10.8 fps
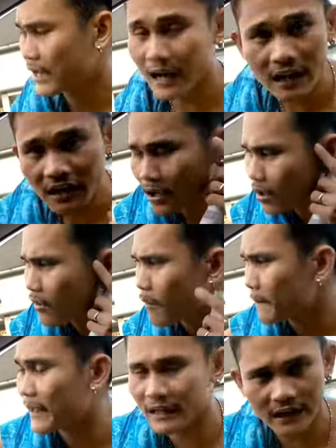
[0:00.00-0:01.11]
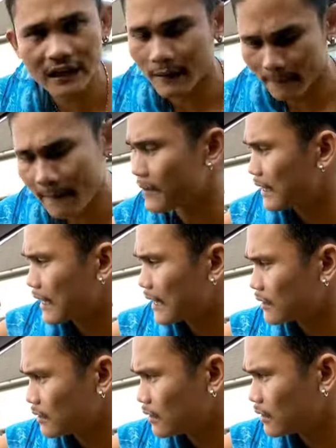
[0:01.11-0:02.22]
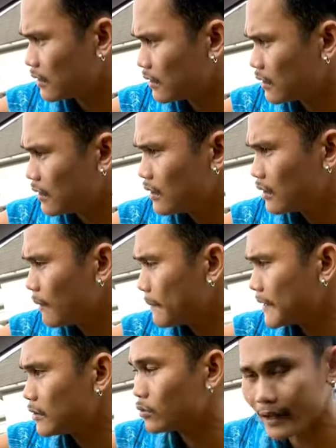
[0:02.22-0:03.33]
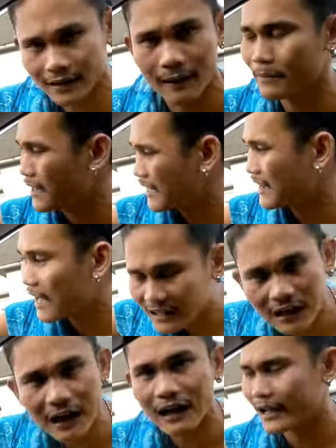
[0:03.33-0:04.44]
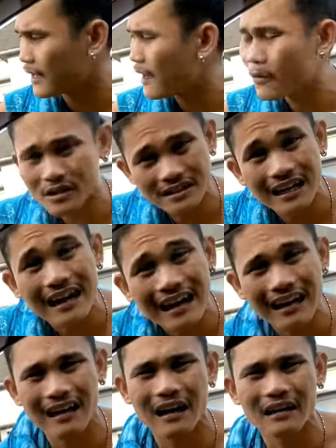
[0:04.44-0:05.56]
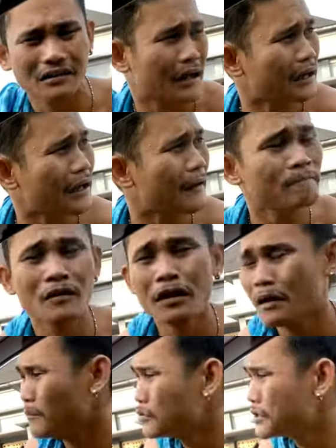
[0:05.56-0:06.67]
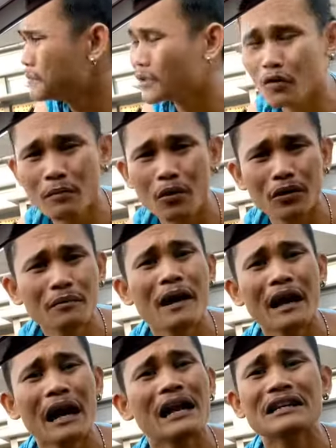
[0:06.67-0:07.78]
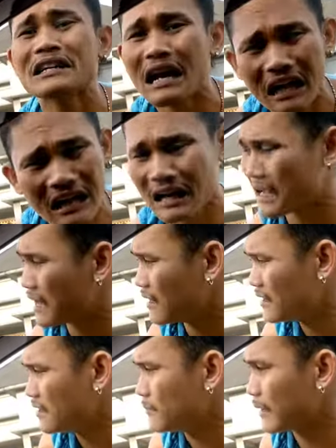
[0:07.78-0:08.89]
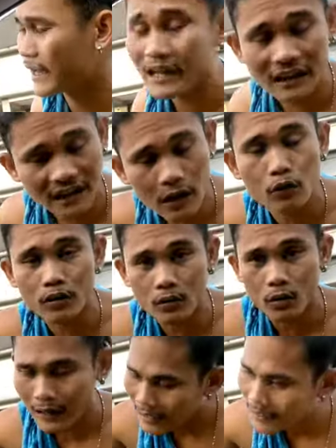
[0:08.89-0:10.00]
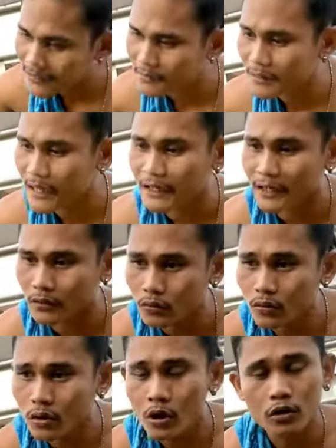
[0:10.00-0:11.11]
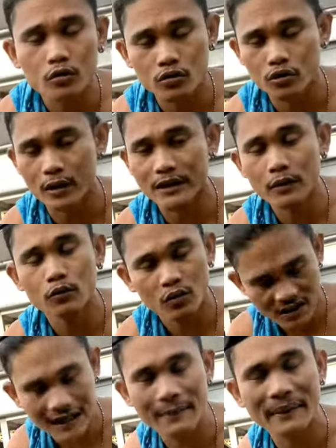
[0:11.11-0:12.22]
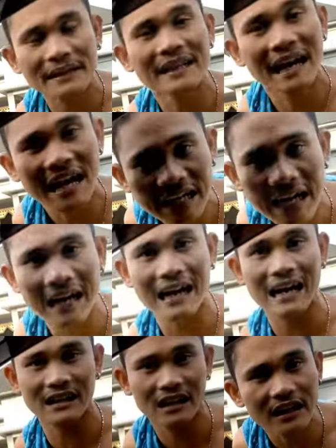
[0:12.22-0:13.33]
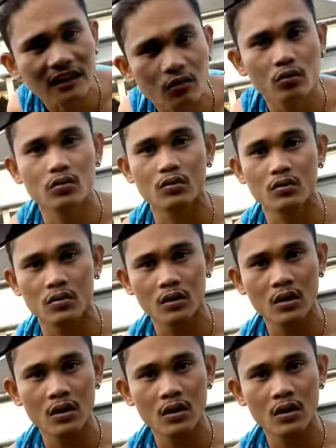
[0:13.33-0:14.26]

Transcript: kakak nanti kalau mau parkir nggak apa-apa kak uh, depan itu ya tapi ya hati-hati kakak ya awas celaka kak karena musim tahun baru ini banyak kalian celaka kak Makanya tadi aku negur kakak sebenarnya itu tujuannya untuk keselamatan kakak gitu.